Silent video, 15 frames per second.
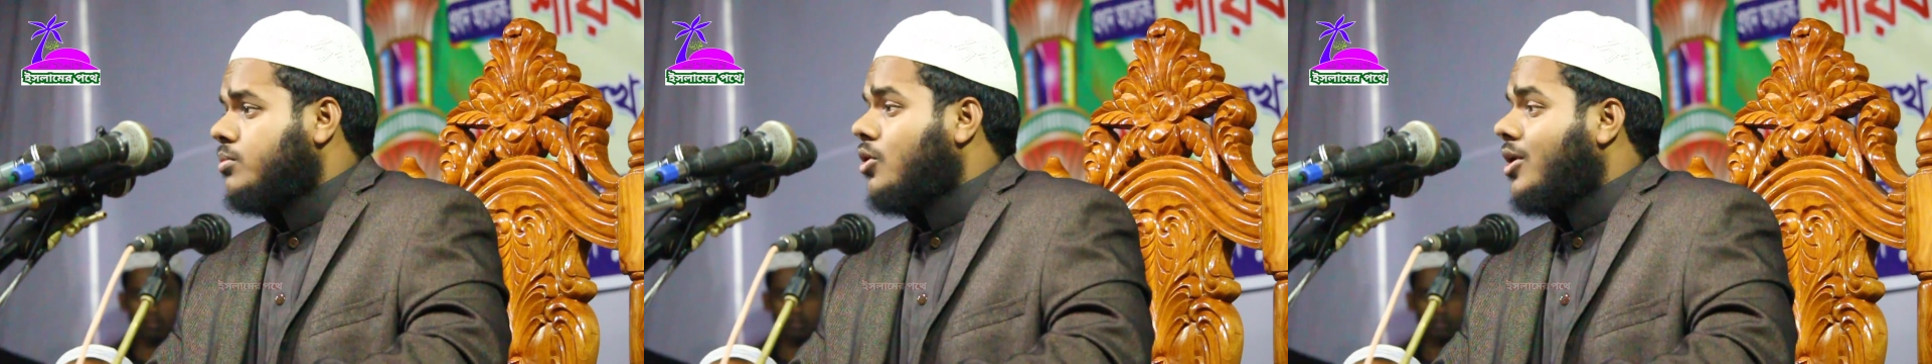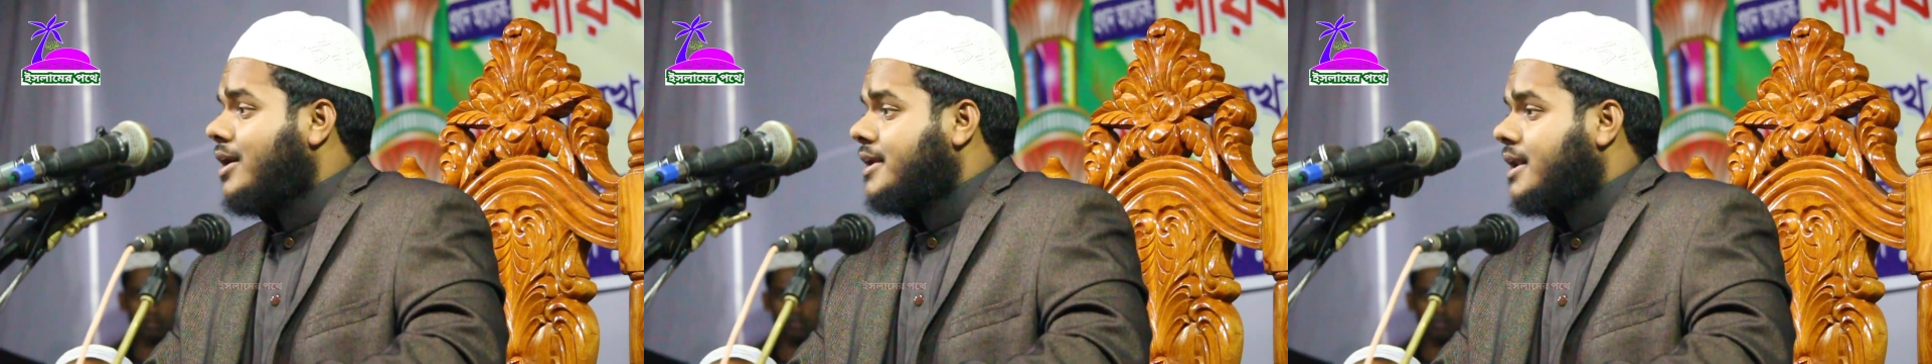
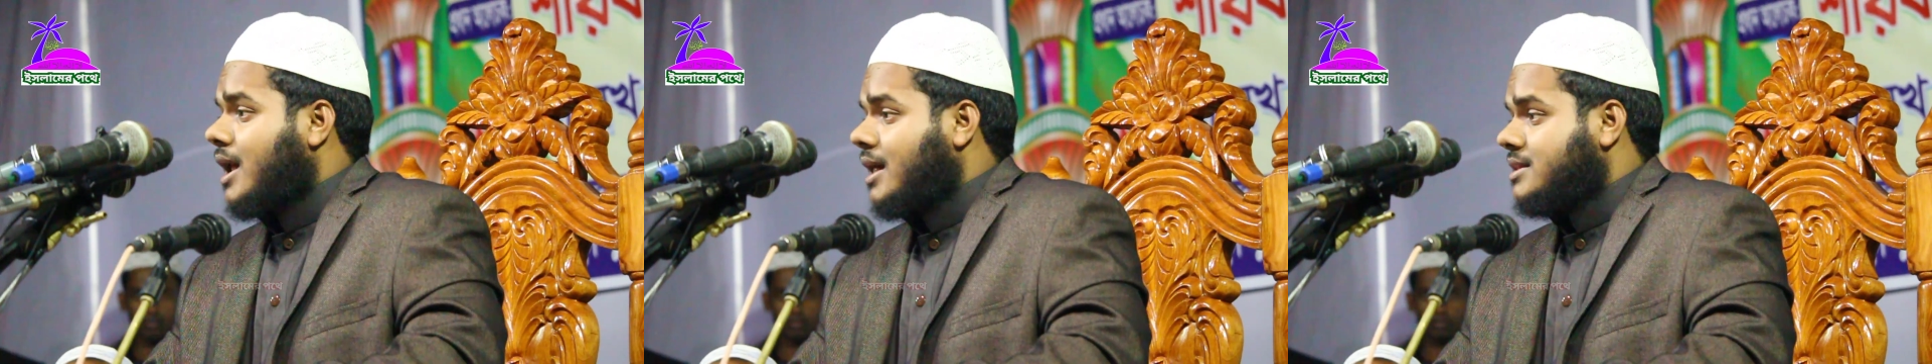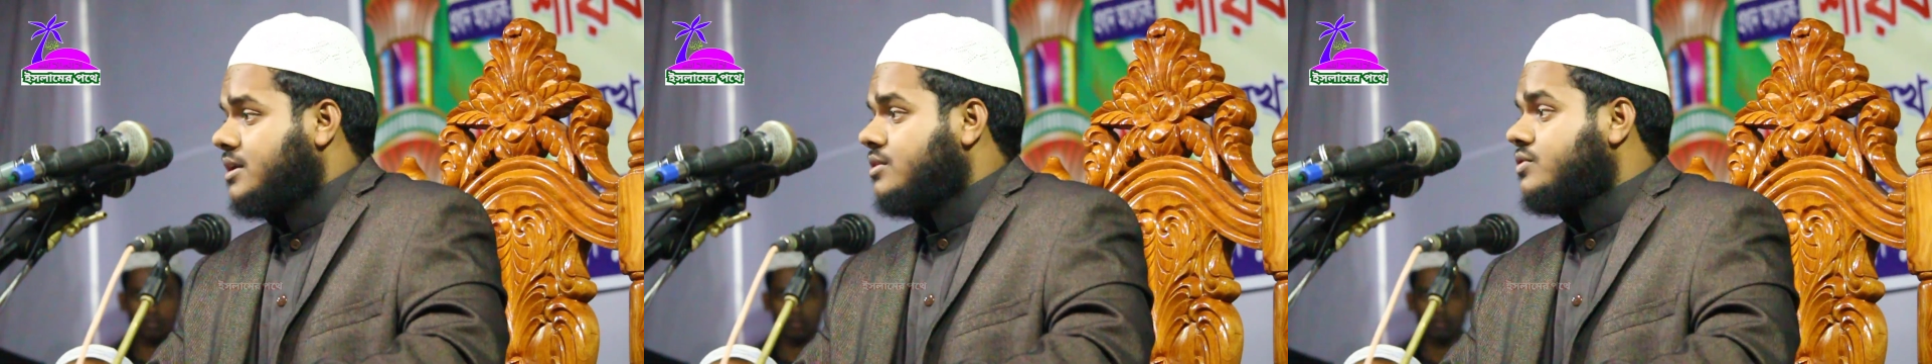বুখারির
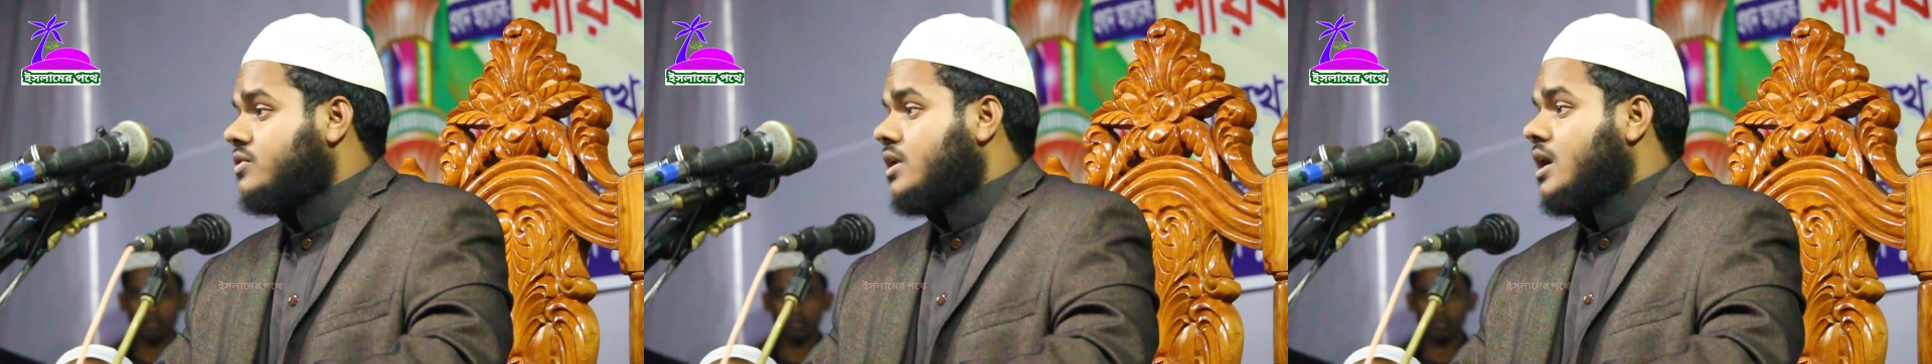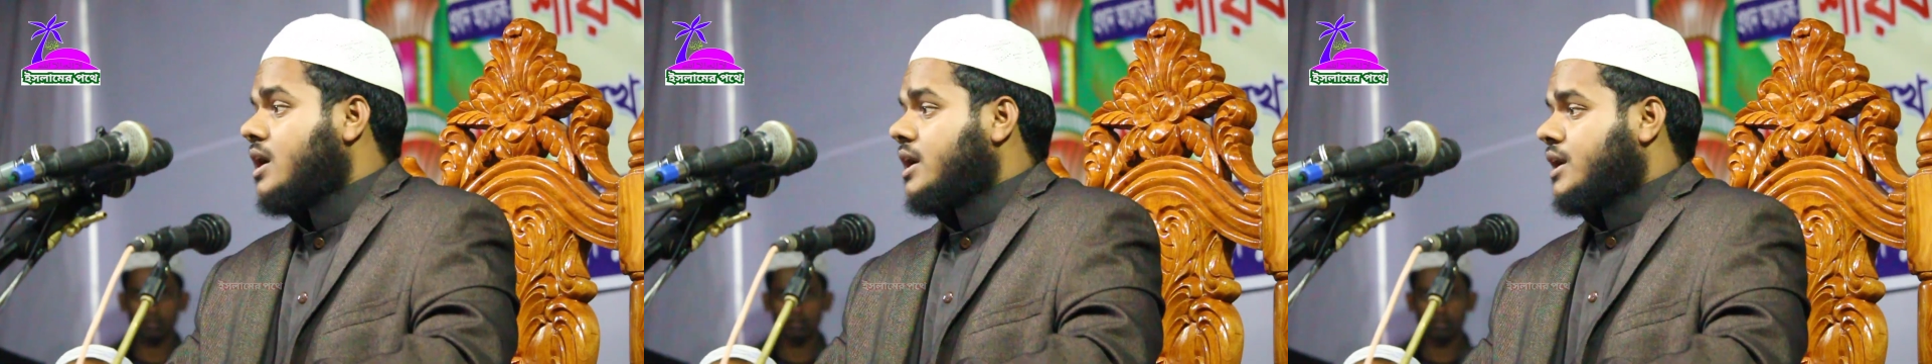হাদিস
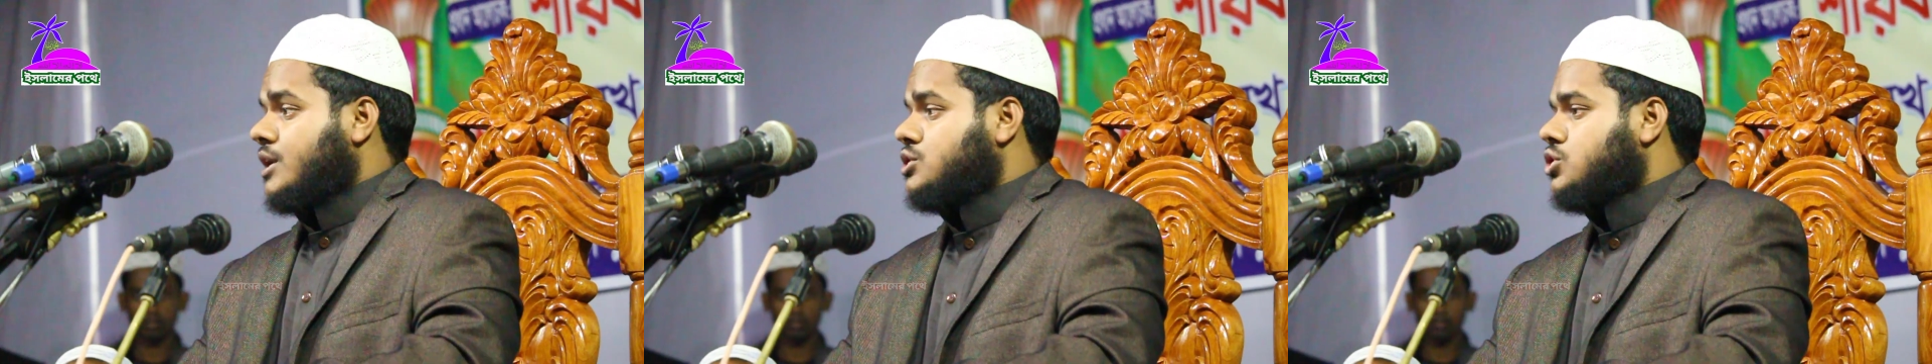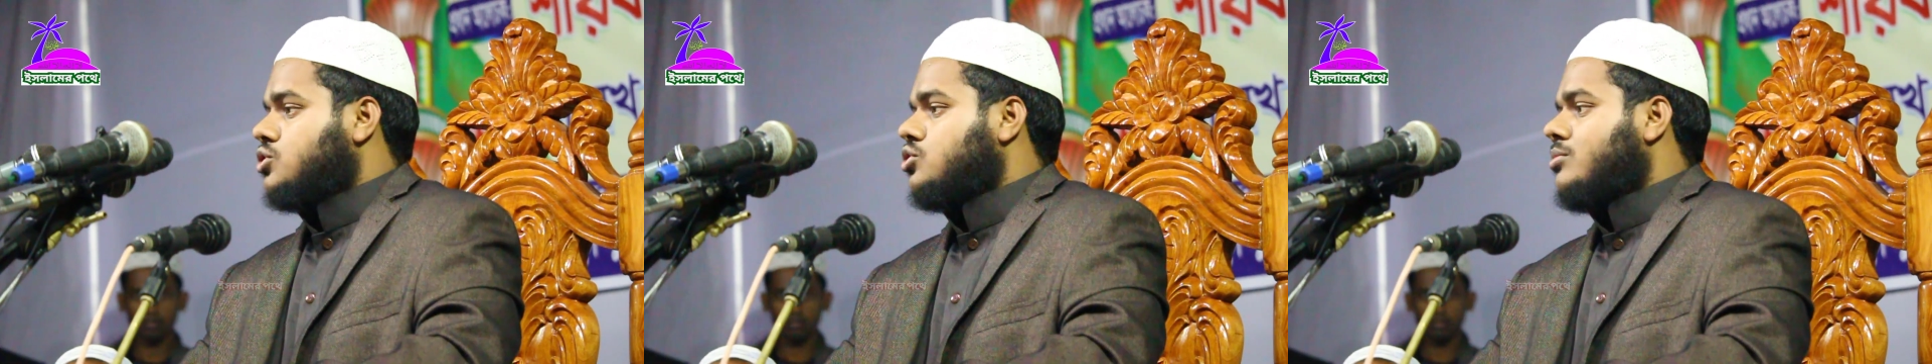হে
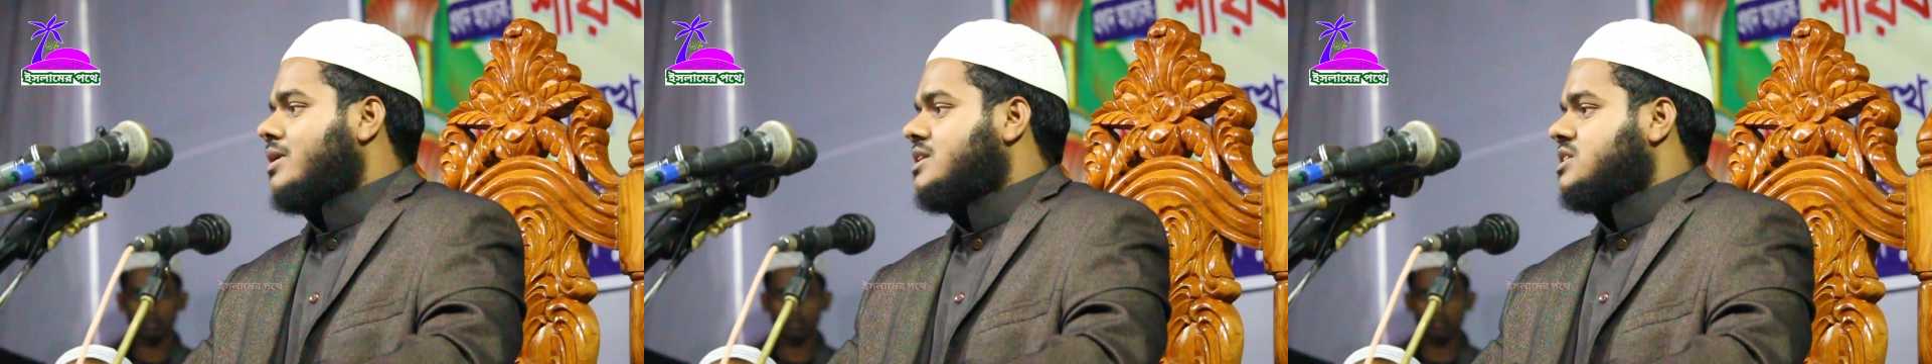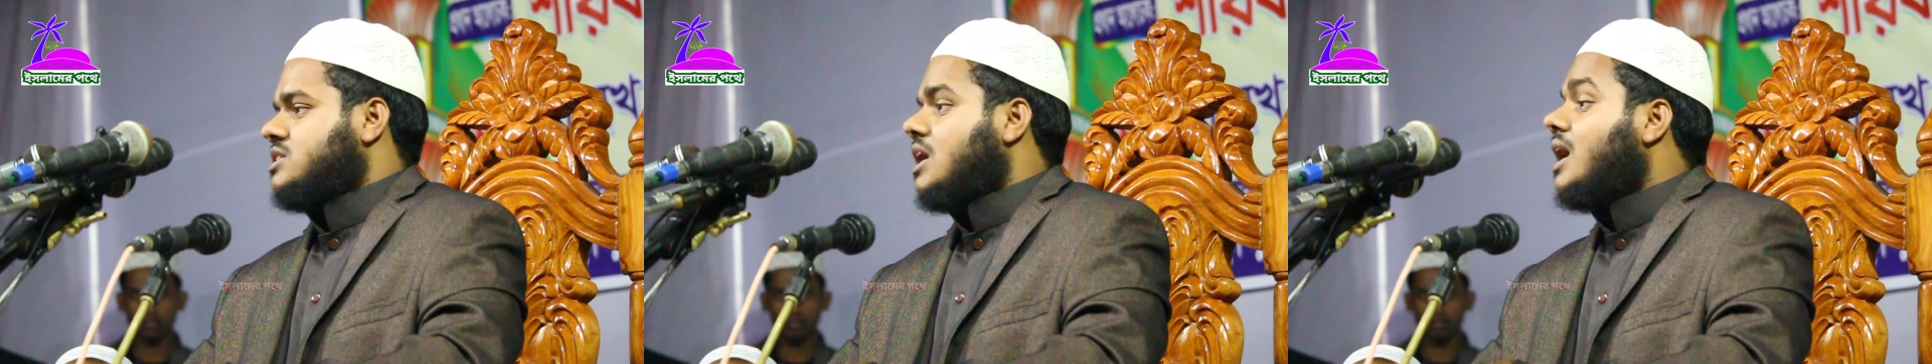ছোট
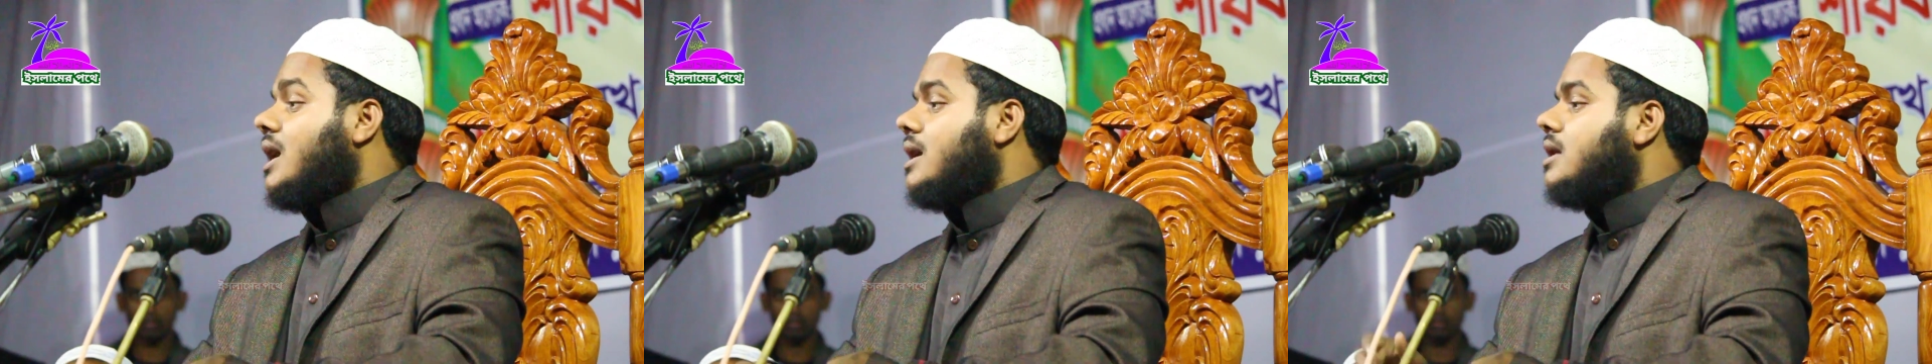বাচ্চা